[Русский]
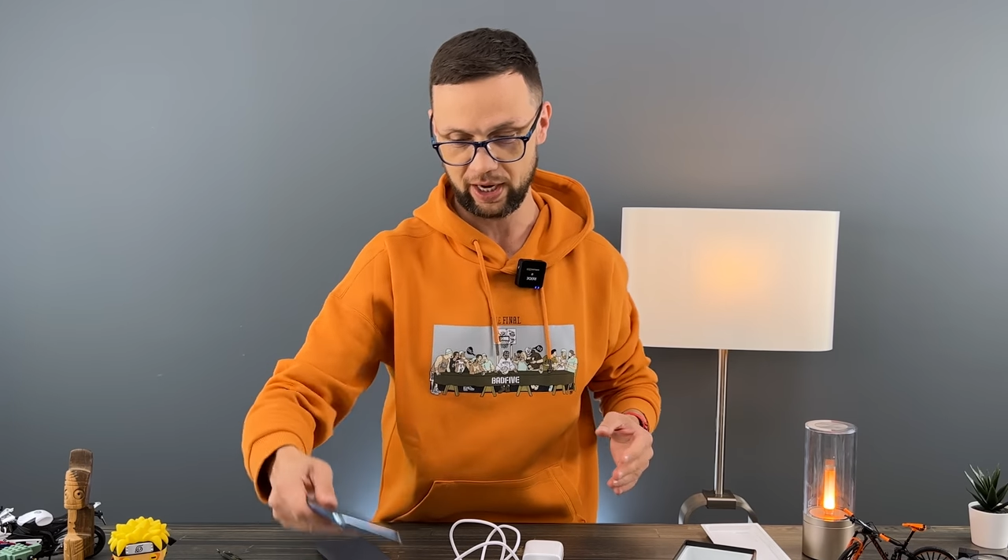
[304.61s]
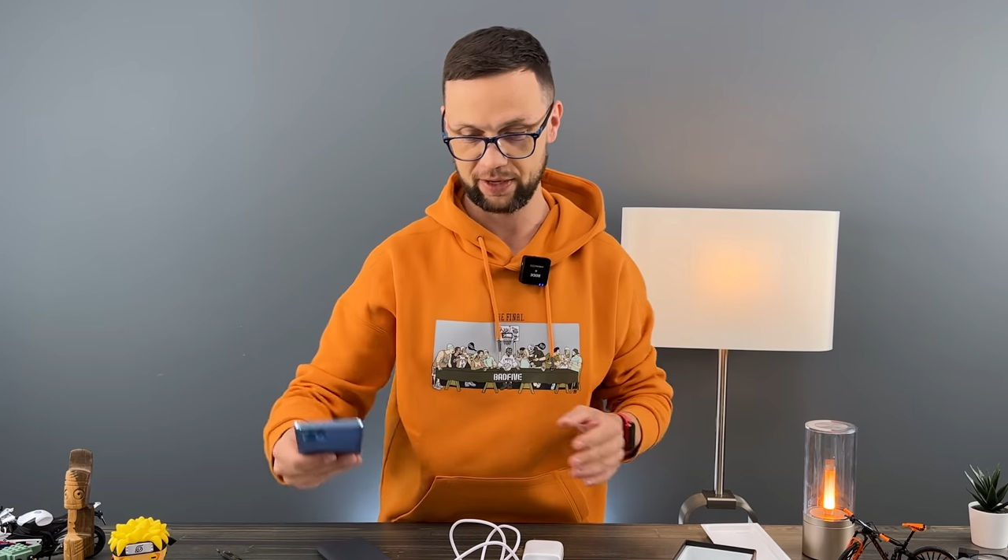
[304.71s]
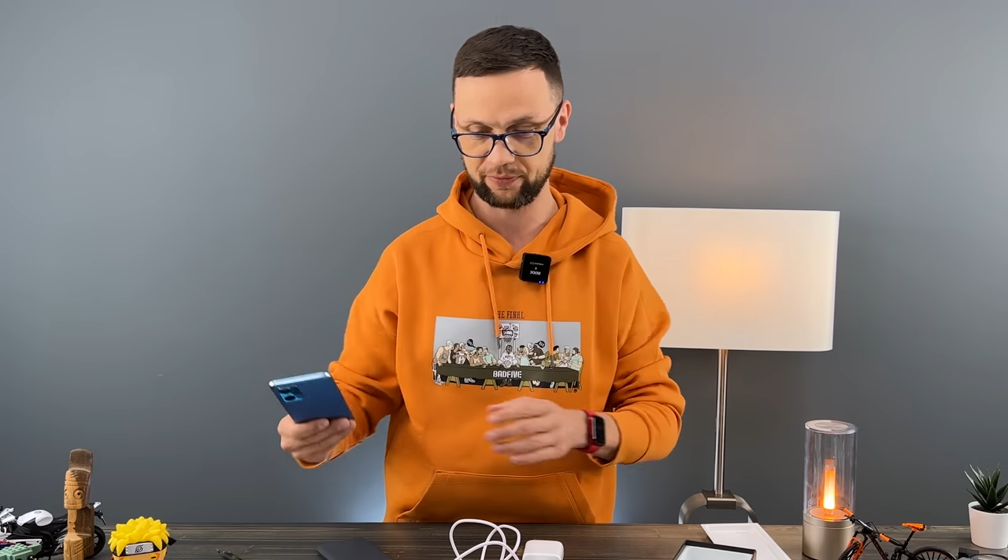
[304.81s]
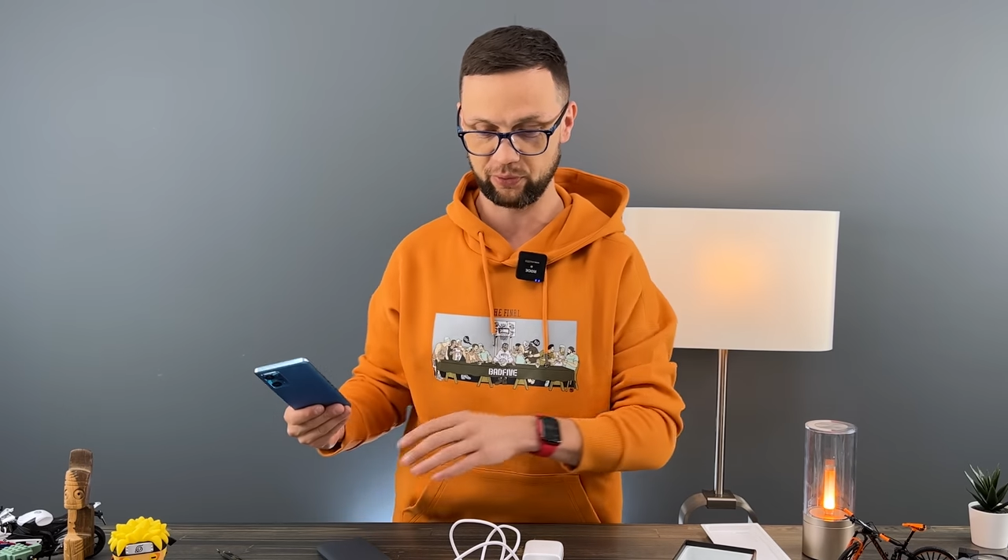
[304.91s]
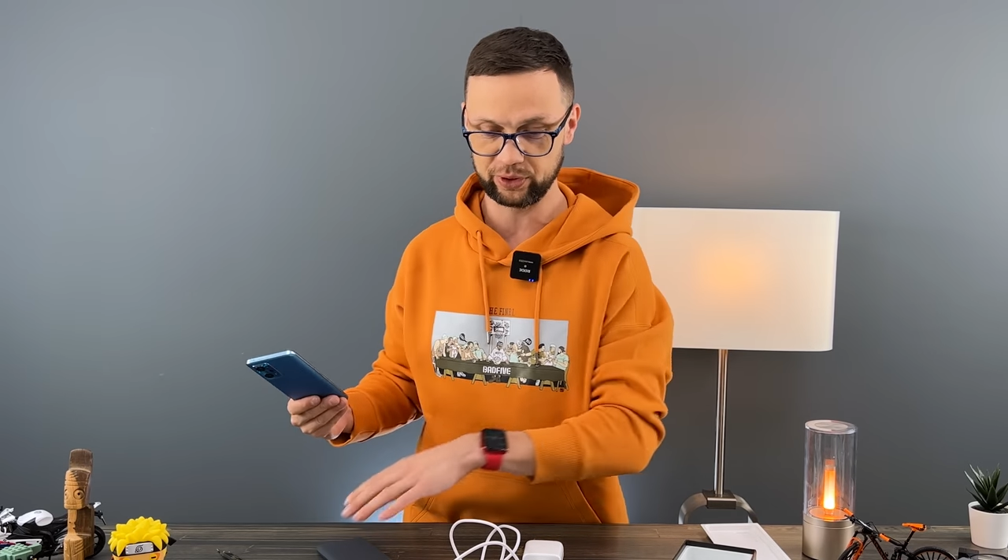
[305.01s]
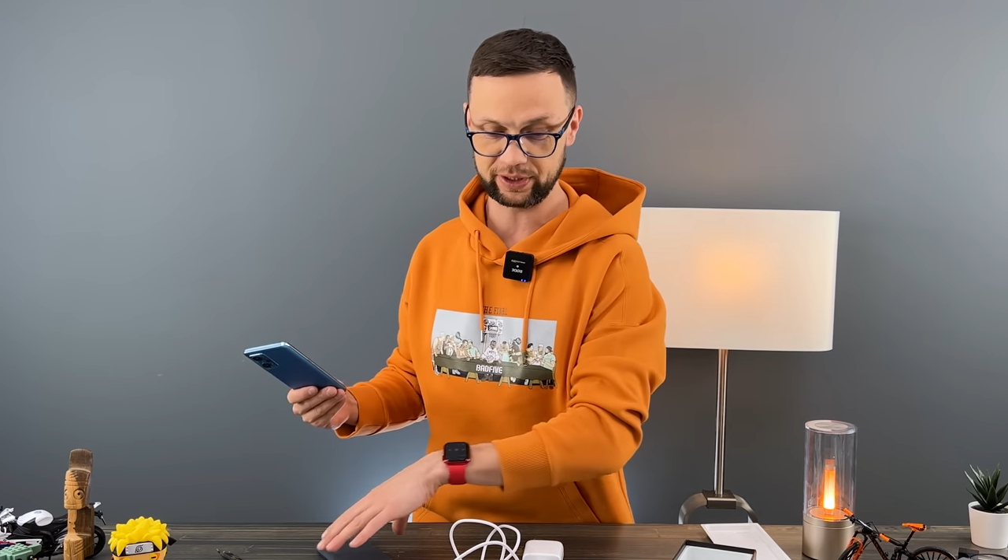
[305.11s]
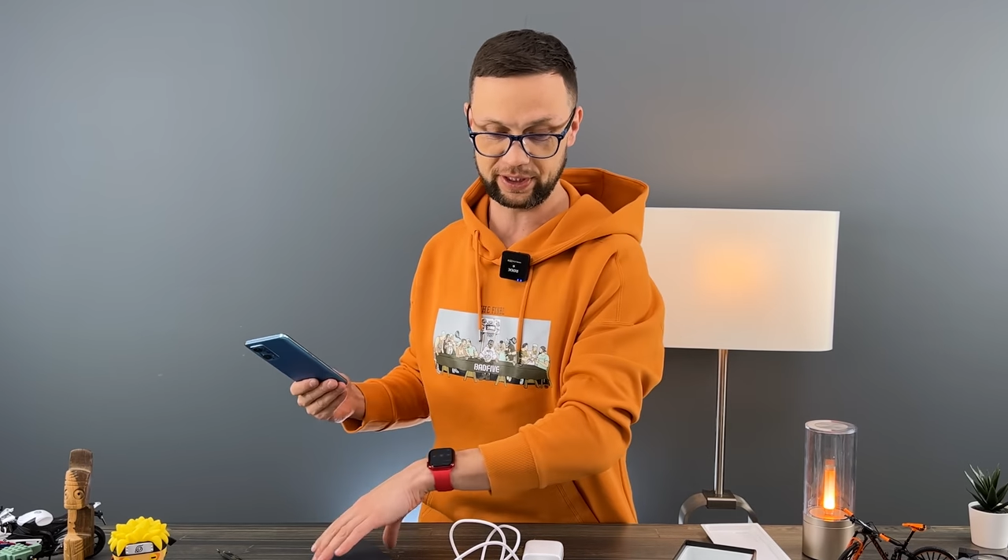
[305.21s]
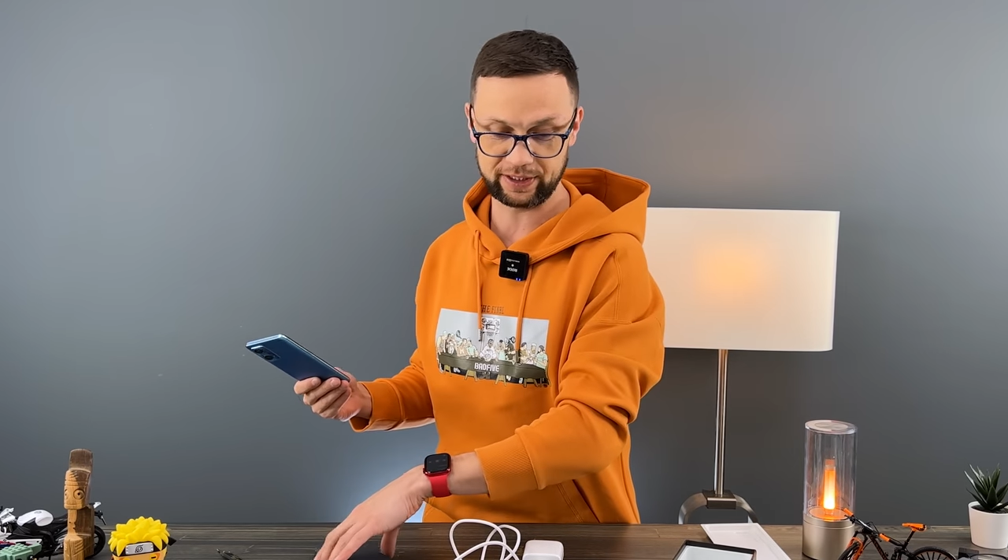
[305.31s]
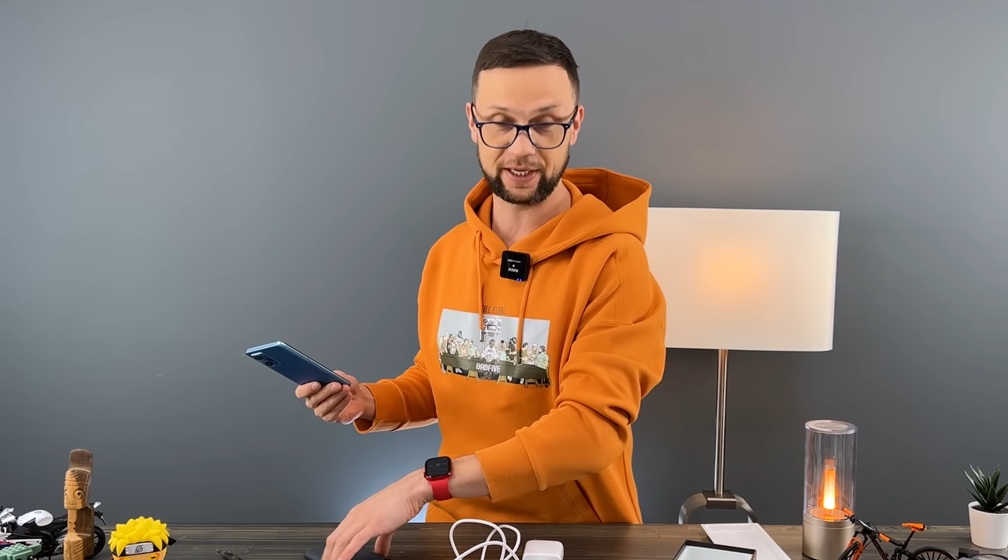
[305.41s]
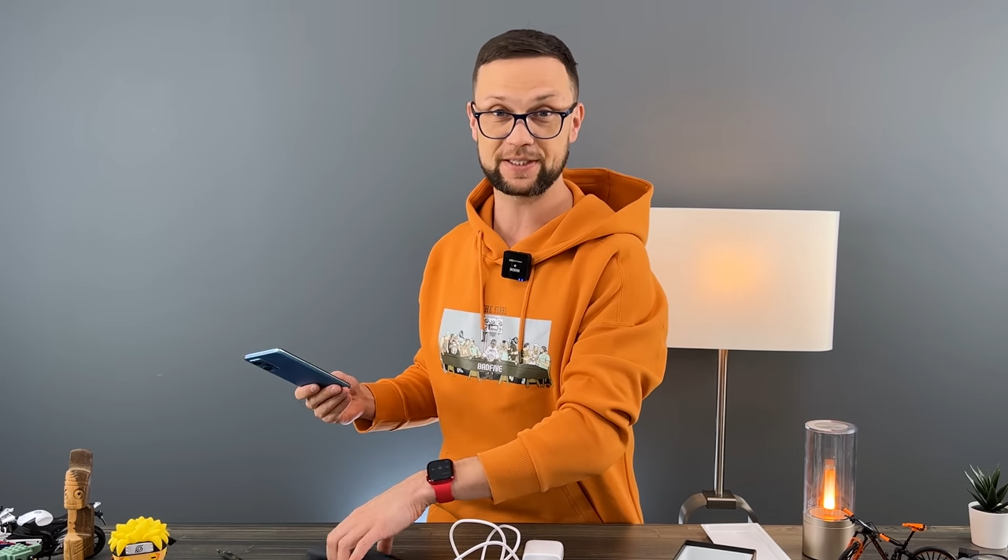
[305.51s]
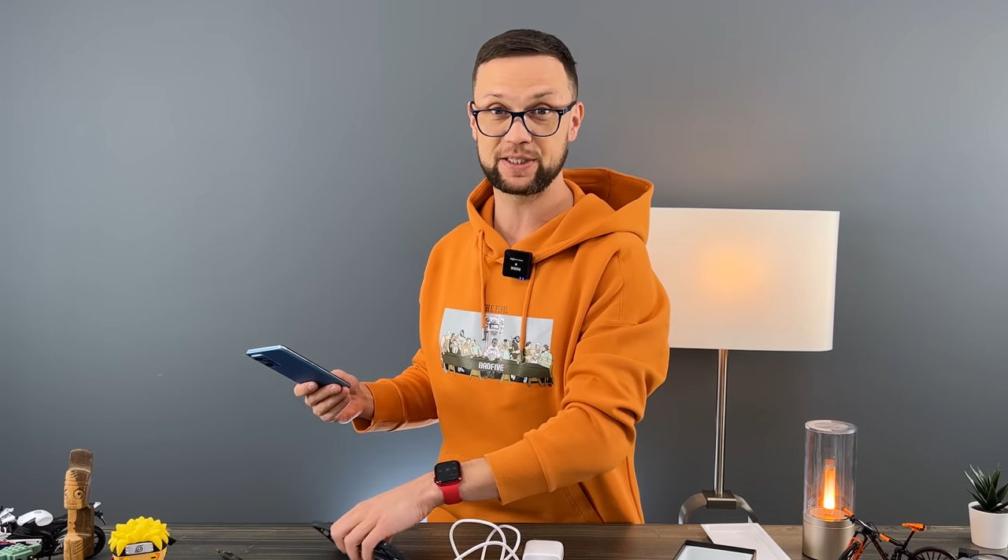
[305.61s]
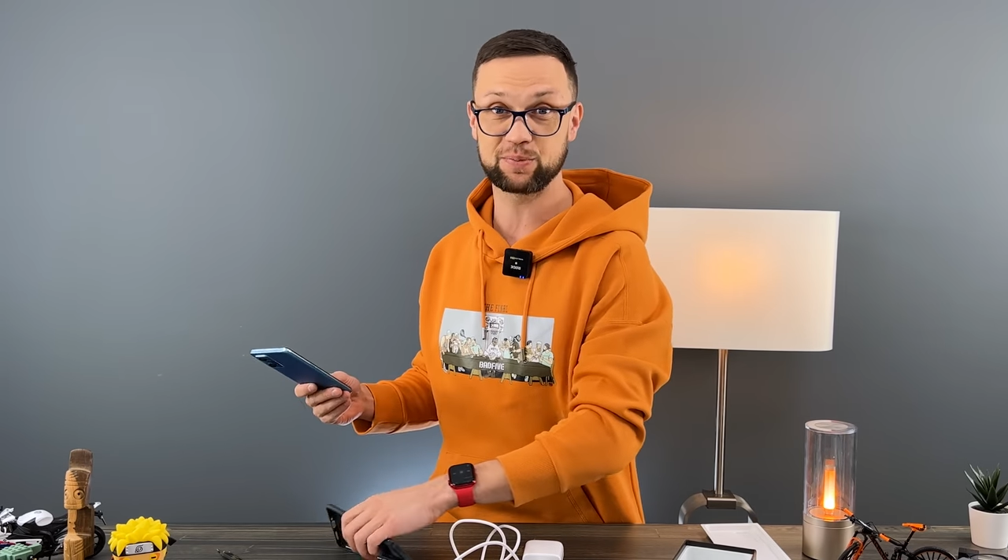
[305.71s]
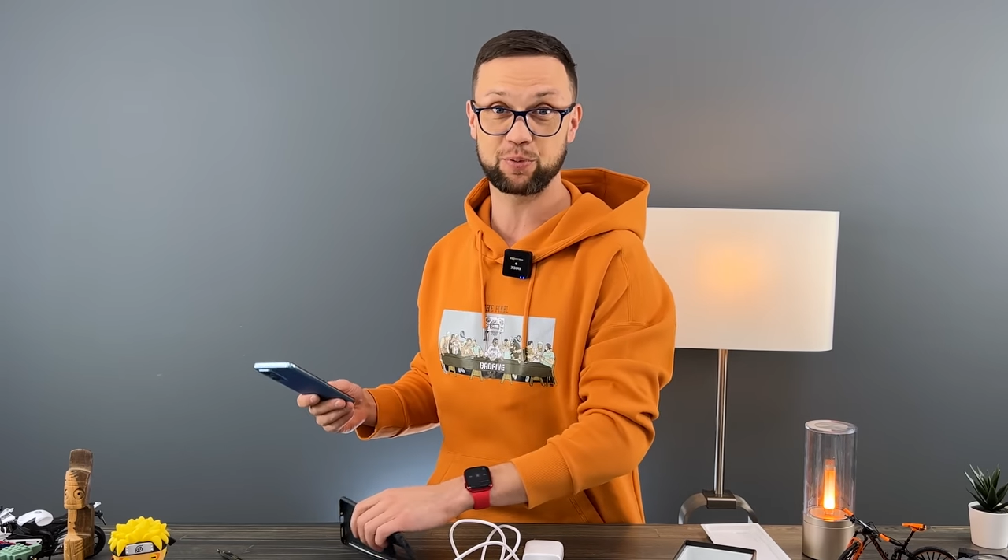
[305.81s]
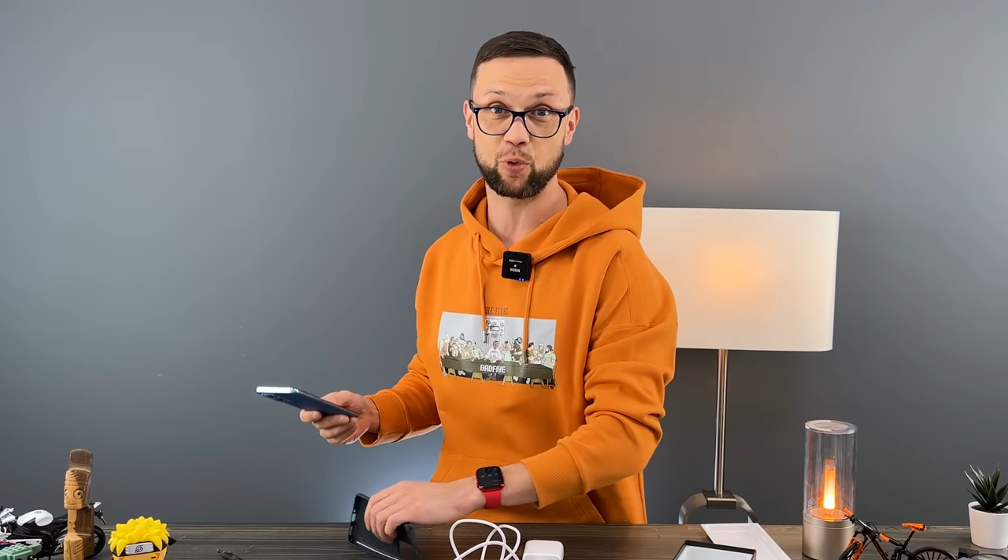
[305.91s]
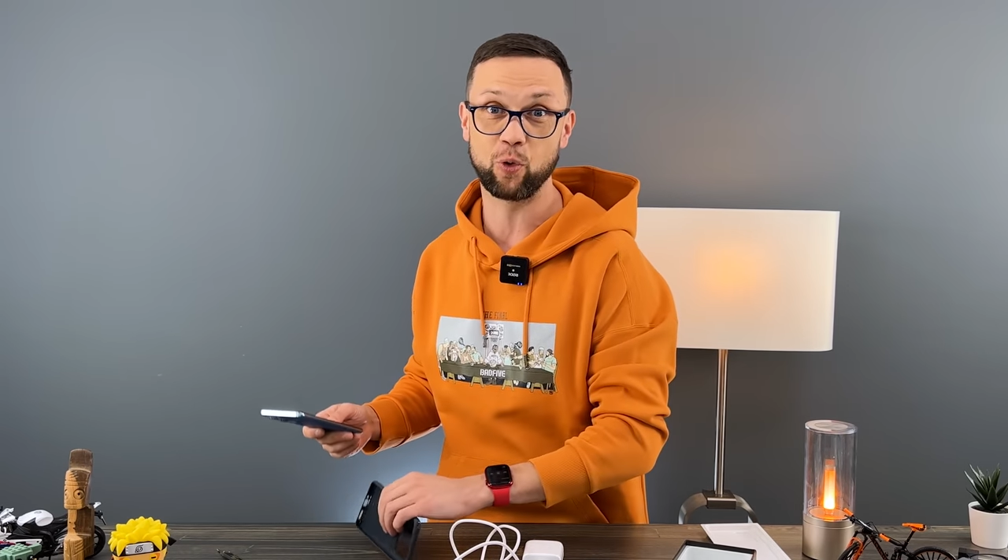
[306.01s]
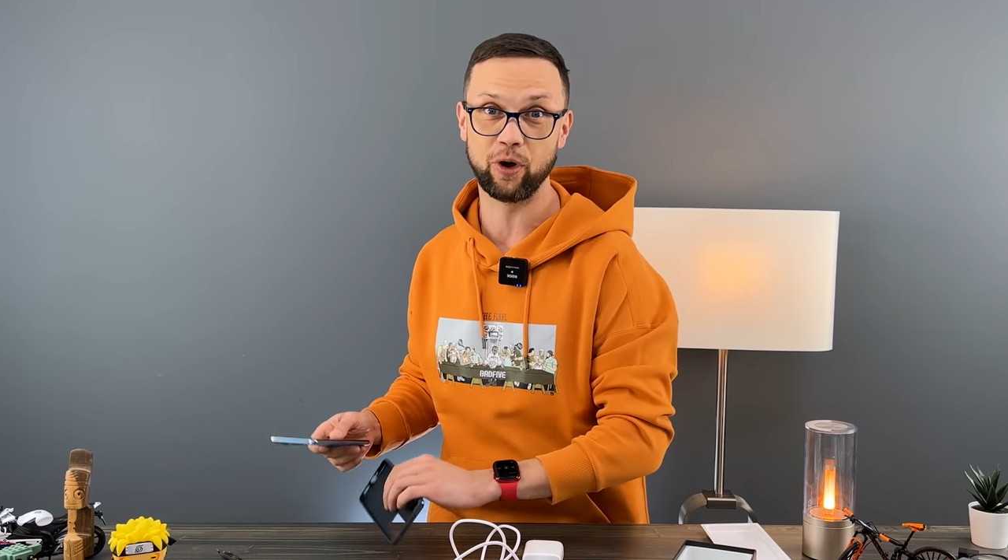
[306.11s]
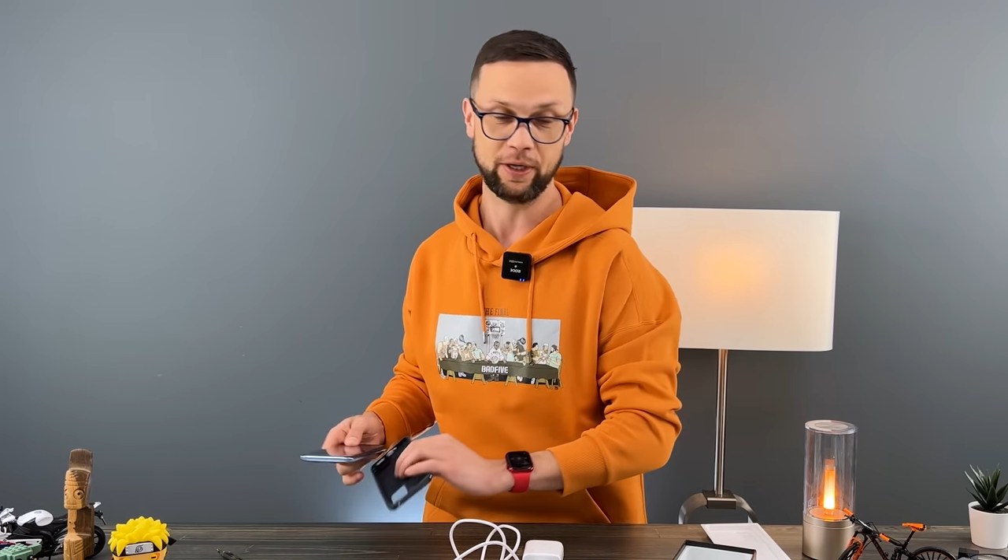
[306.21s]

iPhone 13 Pro.